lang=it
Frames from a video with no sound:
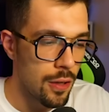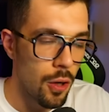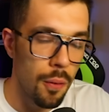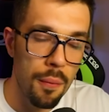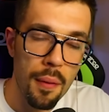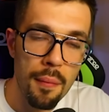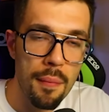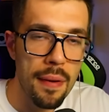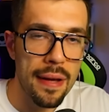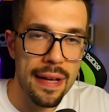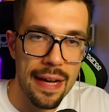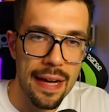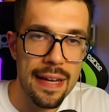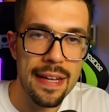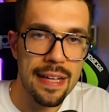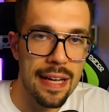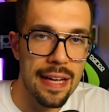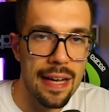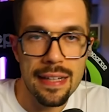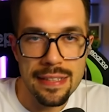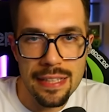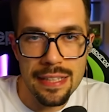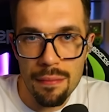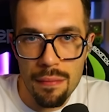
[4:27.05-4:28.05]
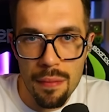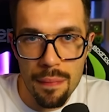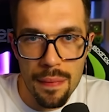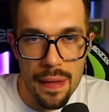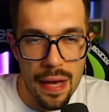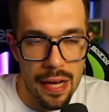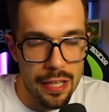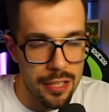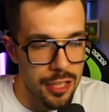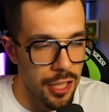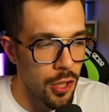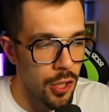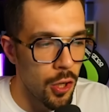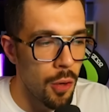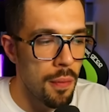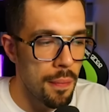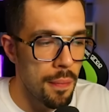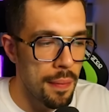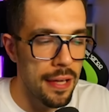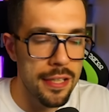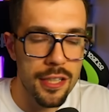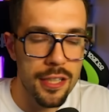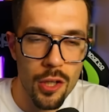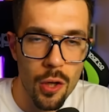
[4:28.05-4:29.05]
come meccanica in realtà mi piace, non mi
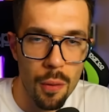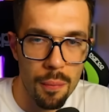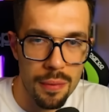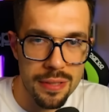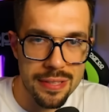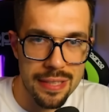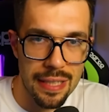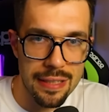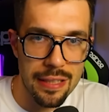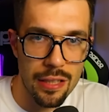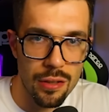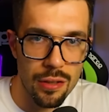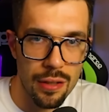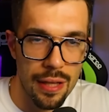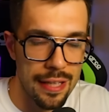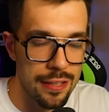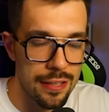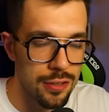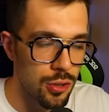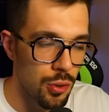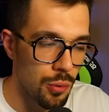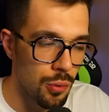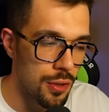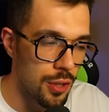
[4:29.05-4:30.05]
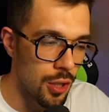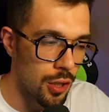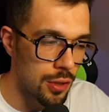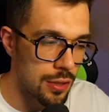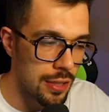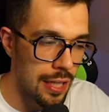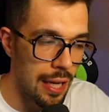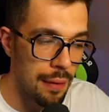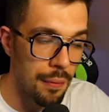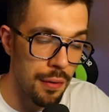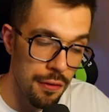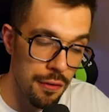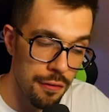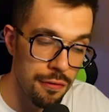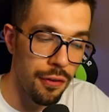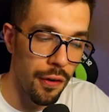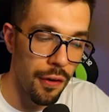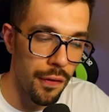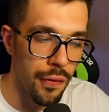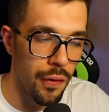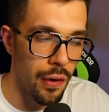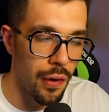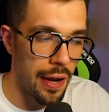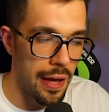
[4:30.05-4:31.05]
piace come sta andando adesso, quindi lo teniamo in
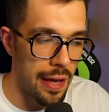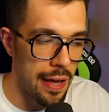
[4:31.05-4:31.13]
fondo la